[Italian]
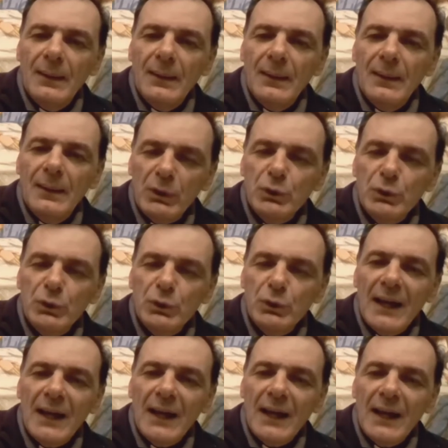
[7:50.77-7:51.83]
in questo
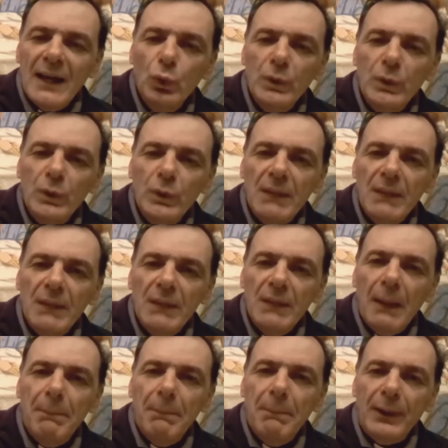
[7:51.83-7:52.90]
viaggio lui semina
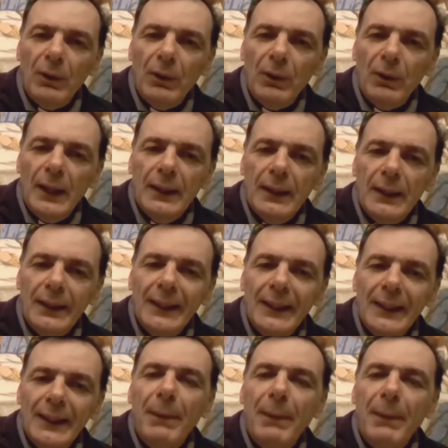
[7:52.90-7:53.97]
la parola e
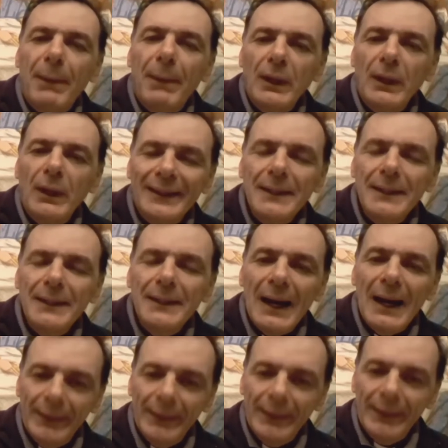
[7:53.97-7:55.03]
la parola
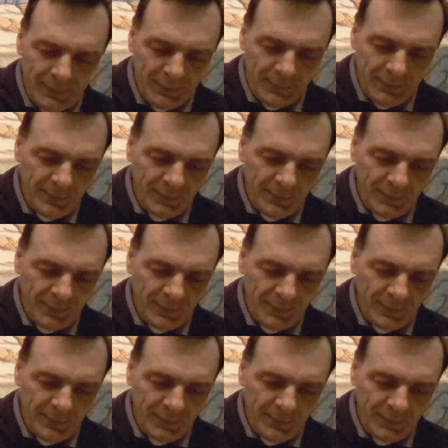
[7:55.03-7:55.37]
rimane.